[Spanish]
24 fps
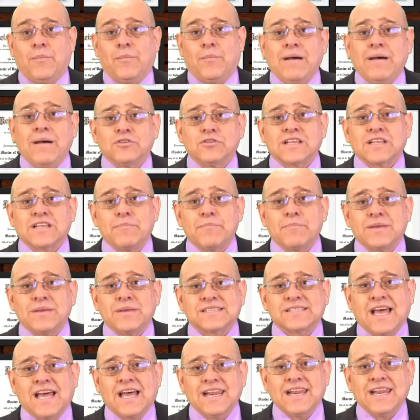vamos a
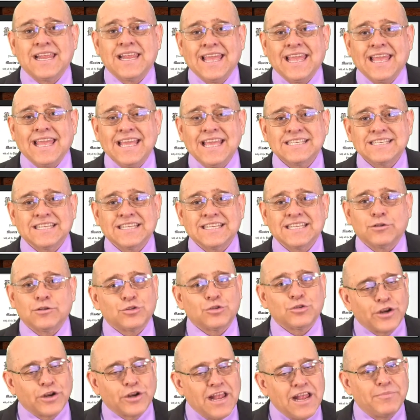empezar este
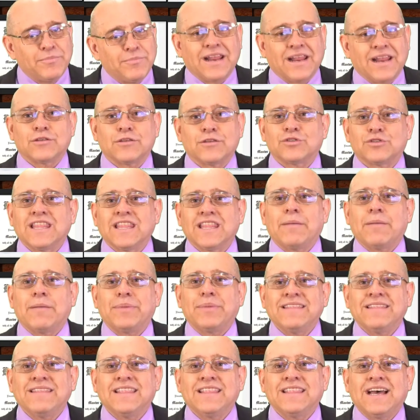tutorial para que usted
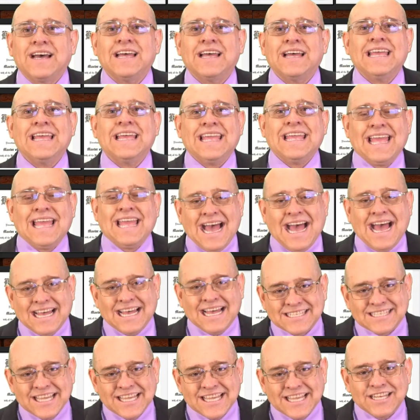aprenda a
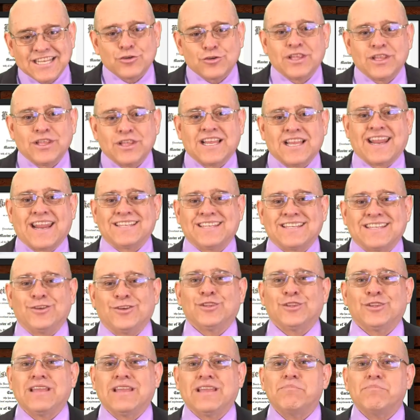hacer su
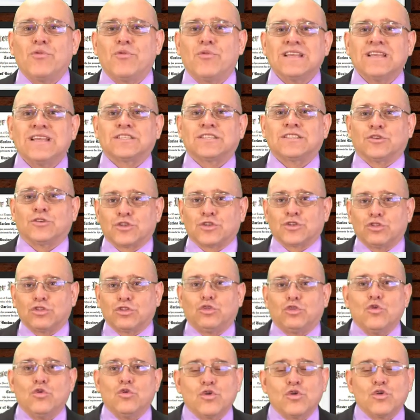declaración de impuestos,
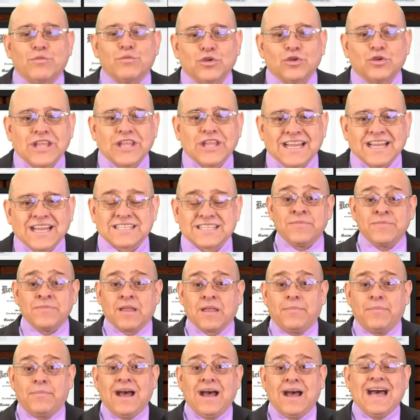TurboTax.
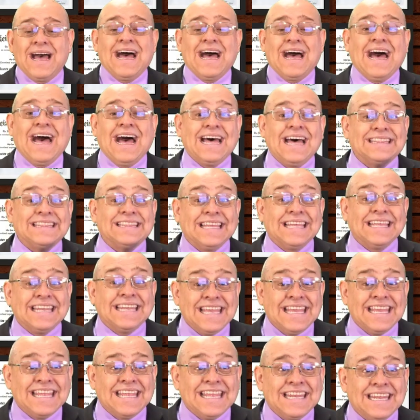Va a
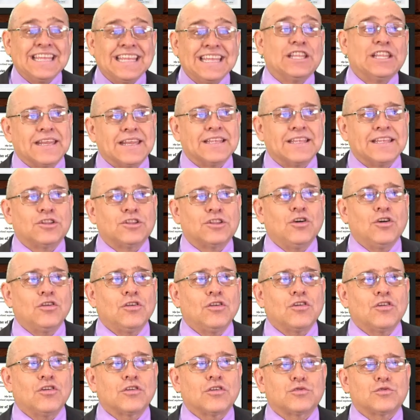tener
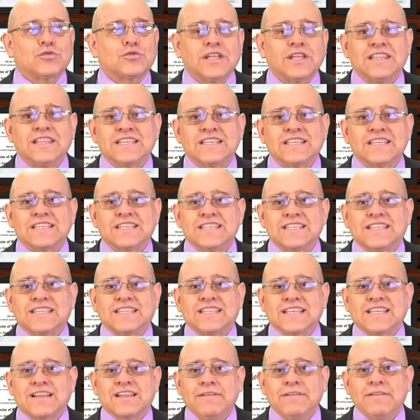todo lo que usted
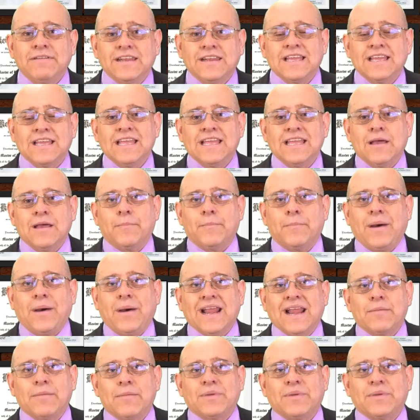necesita saber
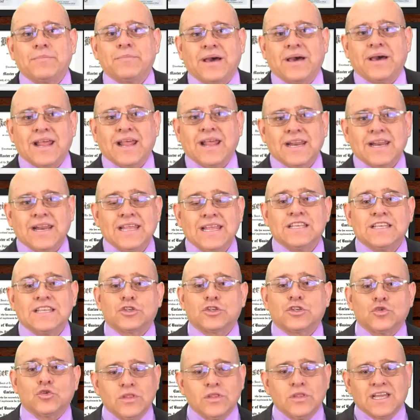para preparar
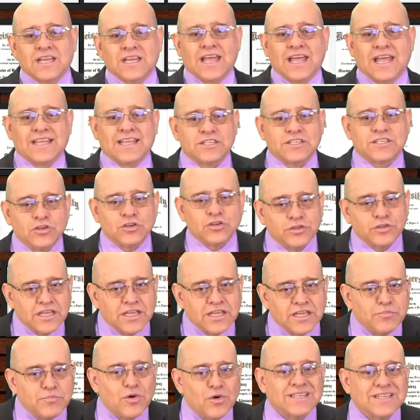su declaración de
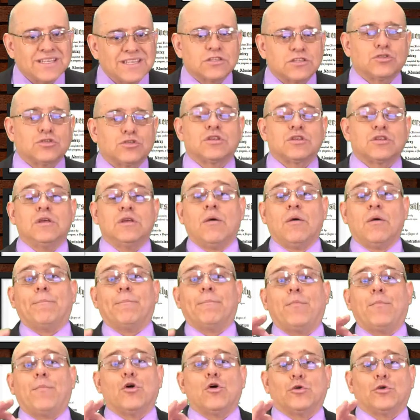impuestos
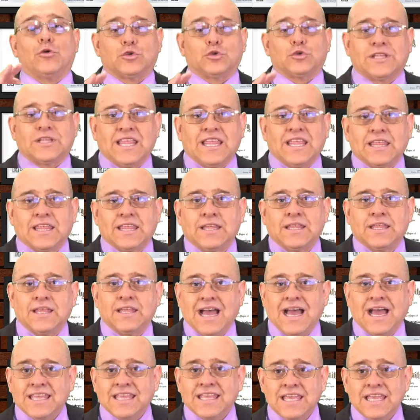por usted.
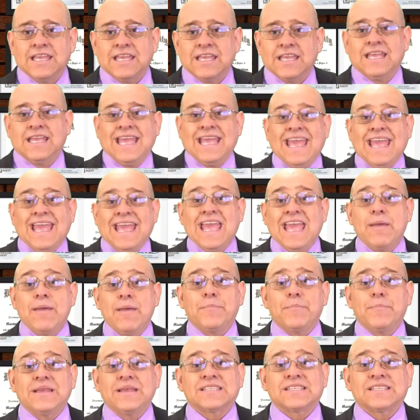Aquí
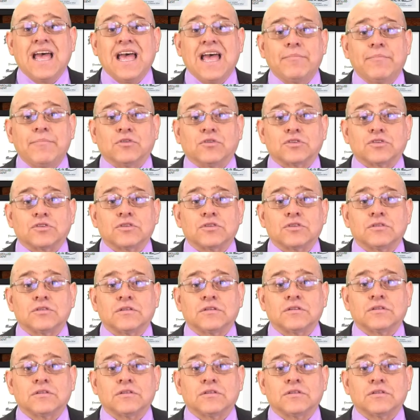empezamos.